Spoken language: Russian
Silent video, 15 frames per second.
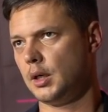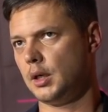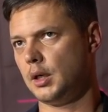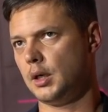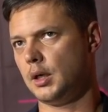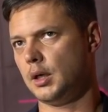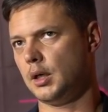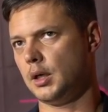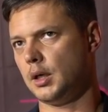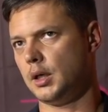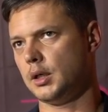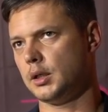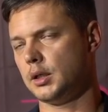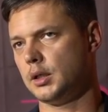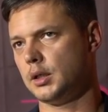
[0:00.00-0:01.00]
а,
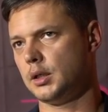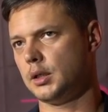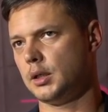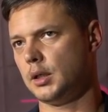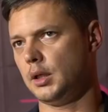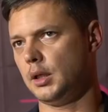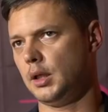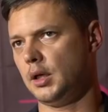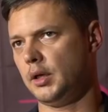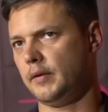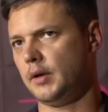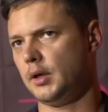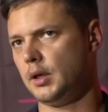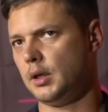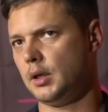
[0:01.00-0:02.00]
раз,
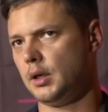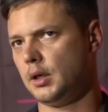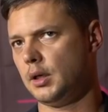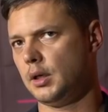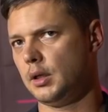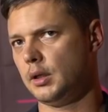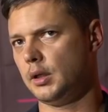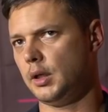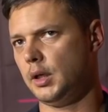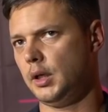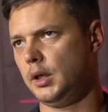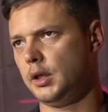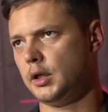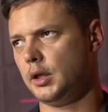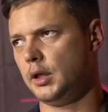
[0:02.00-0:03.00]
два,
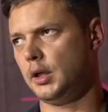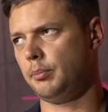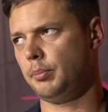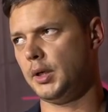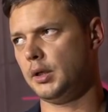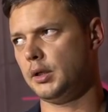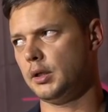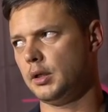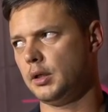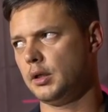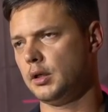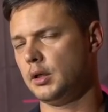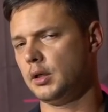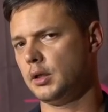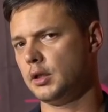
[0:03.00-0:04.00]
три, четыре, пять,
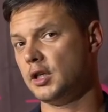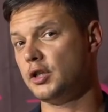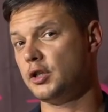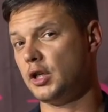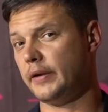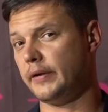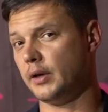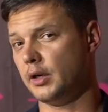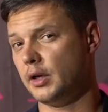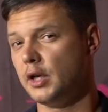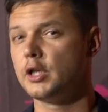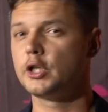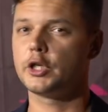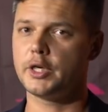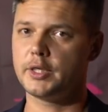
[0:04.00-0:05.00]
шесть человек.
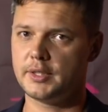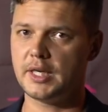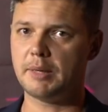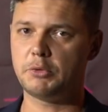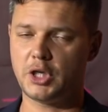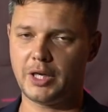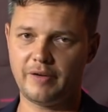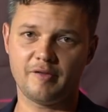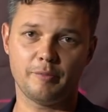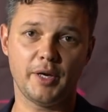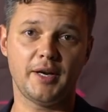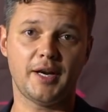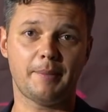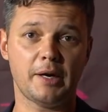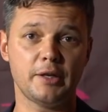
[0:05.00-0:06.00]
шесть-семь человек в
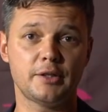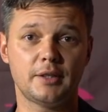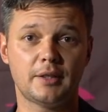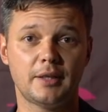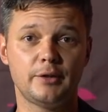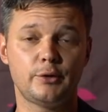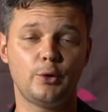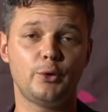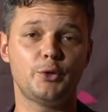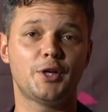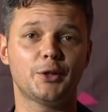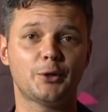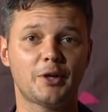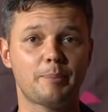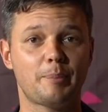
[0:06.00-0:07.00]
моей команде – это люди,
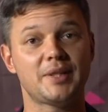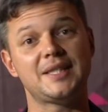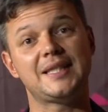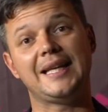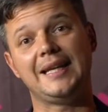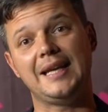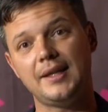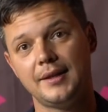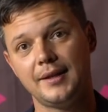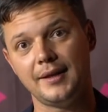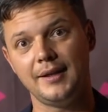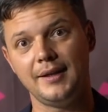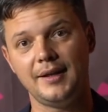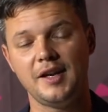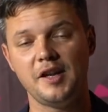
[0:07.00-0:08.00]
которые
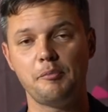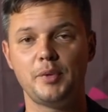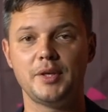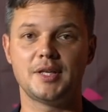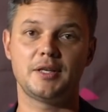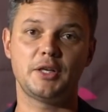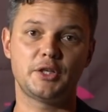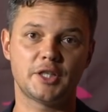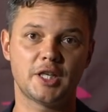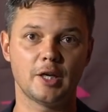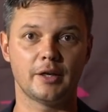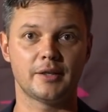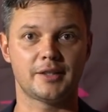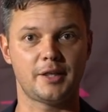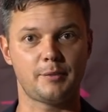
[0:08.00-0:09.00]
постоянно или
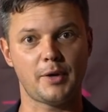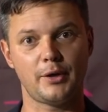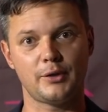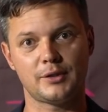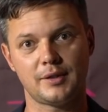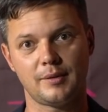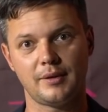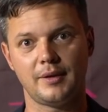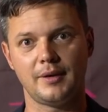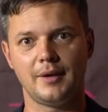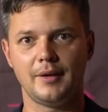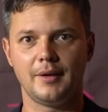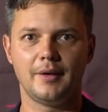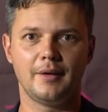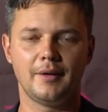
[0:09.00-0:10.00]
эпизодически занимаются
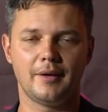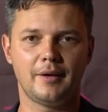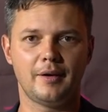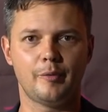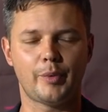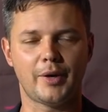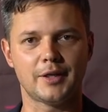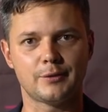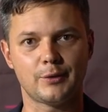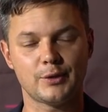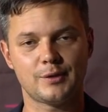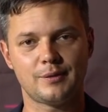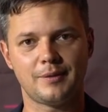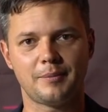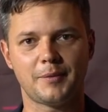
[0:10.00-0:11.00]
а,
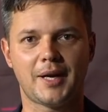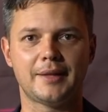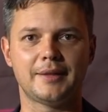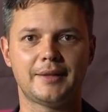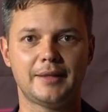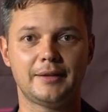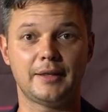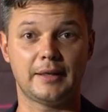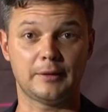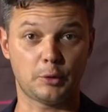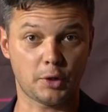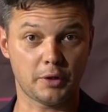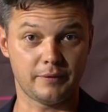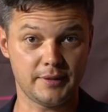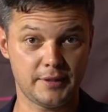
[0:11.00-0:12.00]
производством контента,
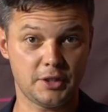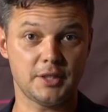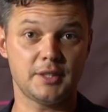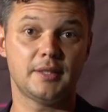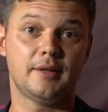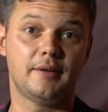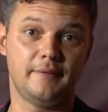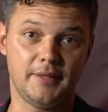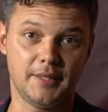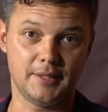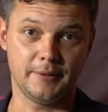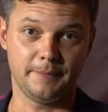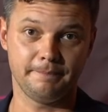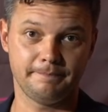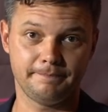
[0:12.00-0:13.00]
который вы сейчас видите.